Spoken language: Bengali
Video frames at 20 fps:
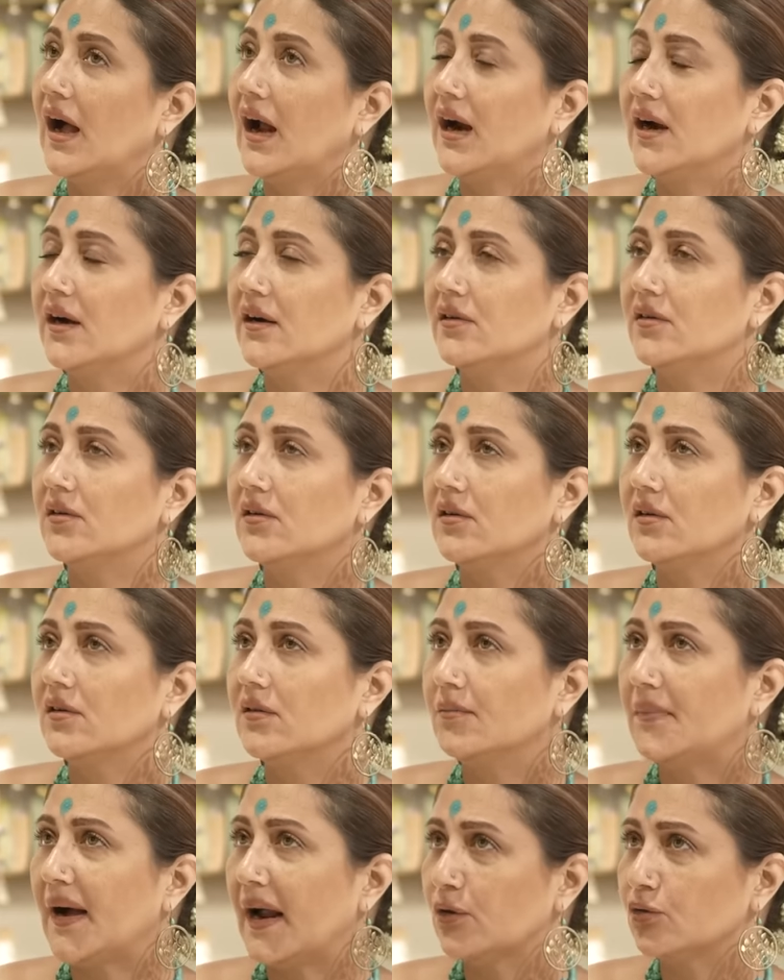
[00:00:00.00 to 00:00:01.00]
আর
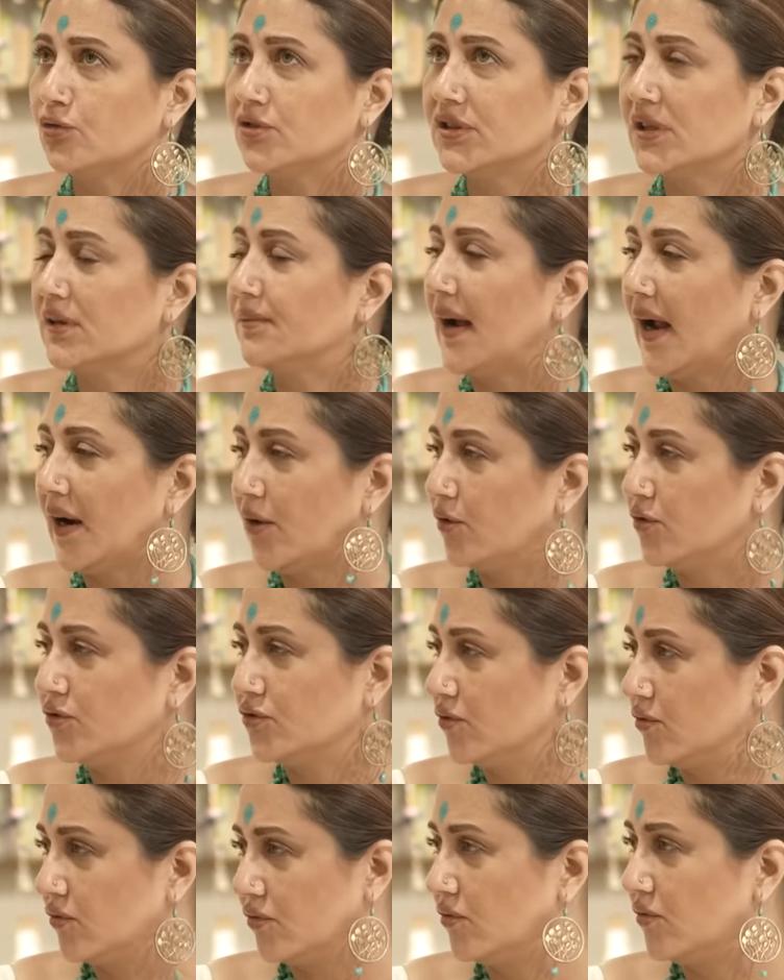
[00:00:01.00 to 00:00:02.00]
মানুষের ভালোর
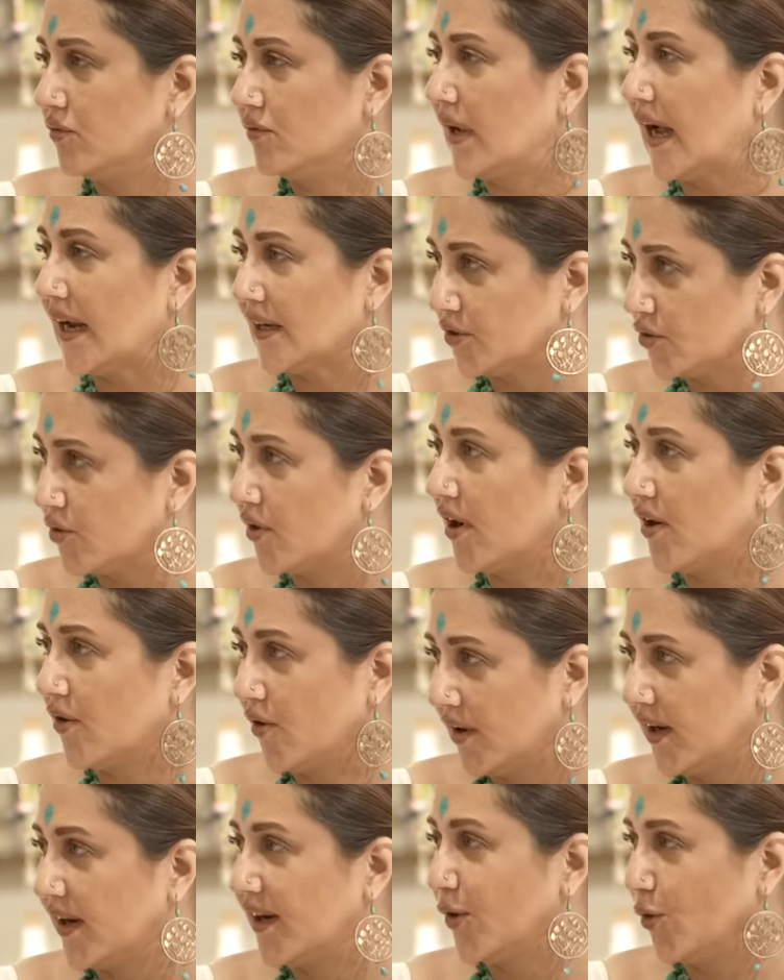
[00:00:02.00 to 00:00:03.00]
জন্য কাজ করার
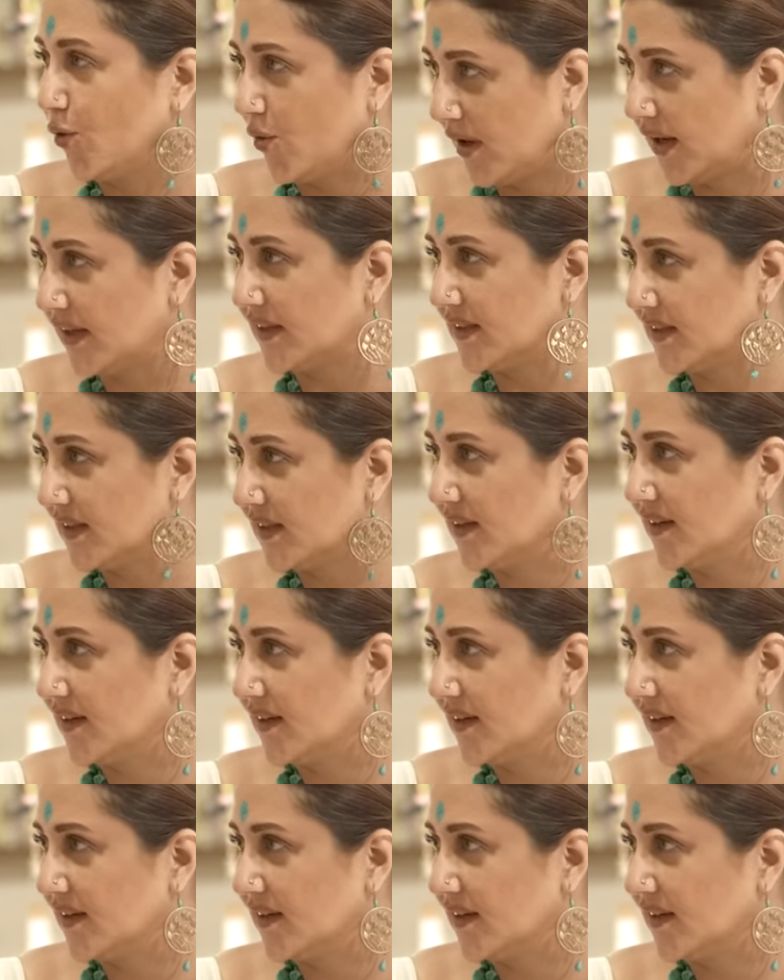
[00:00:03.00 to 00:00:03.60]
অনেক লোক আছে